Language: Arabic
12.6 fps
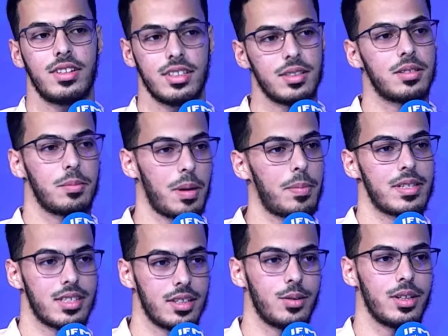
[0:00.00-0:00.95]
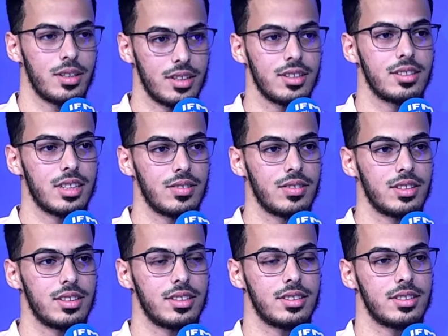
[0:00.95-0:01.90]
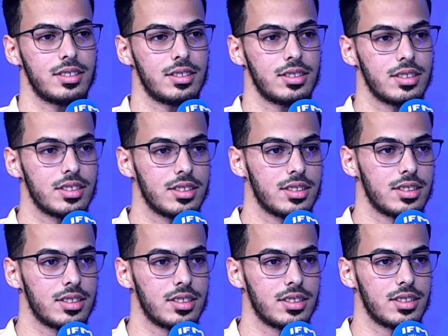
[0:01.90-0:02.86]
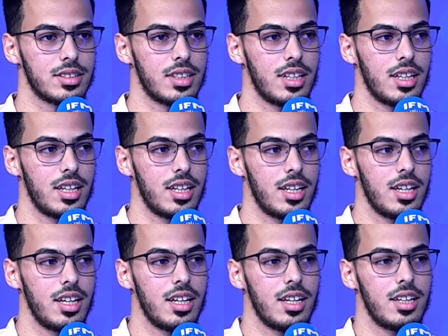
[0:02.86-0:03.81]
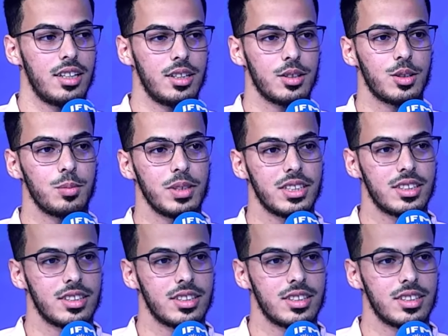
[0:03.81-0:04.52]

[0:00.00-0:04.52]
لله سافا باهي السمستر الثاني آه، سافا اصعب